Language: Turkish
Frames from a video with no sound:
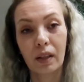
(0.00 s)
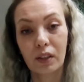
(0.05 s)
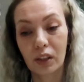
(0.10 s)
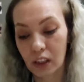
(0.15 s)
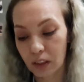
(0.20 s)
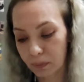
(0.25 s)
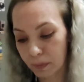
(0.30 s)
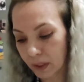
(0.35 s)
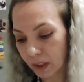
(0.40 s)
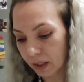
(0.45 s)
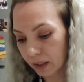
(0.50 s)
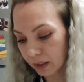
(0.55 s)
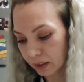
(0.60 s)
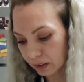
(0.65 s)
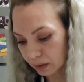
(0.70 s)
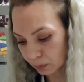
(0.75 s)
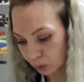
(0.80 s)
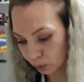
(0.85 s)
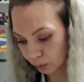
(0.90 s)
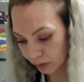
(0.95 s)
Şimdi
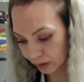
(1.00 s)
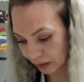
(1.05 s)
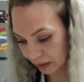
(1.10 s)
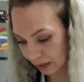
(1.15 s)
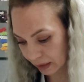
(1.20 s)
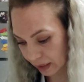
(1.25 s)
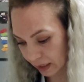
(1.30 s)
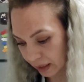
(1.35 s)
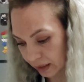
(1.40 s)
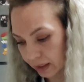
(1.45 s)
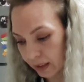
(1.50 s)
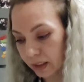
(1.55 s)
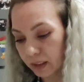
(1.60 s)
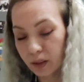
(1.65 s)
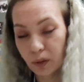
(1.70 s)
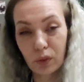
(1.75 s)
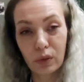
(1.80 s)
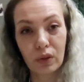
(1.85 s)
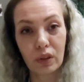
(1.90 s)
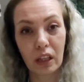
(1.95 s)
aldığım o bitkisel
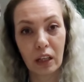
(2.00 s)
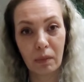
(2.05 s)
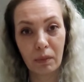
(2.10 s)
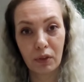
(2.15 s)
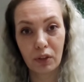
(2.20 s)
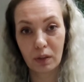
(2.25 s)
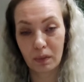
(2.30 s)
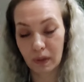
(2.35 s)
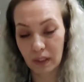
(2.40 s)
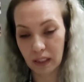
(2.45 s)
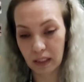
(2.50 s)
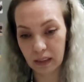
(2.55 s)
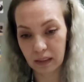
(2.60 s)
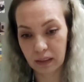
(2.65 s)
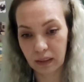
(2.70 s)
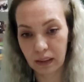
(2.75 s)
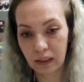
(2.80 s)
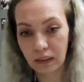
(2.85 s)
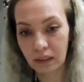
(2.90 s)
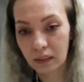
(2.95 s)
yağı göstermiştim
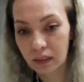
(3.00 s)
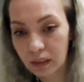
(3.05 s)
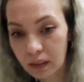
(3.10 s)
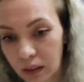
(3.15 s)
zaten.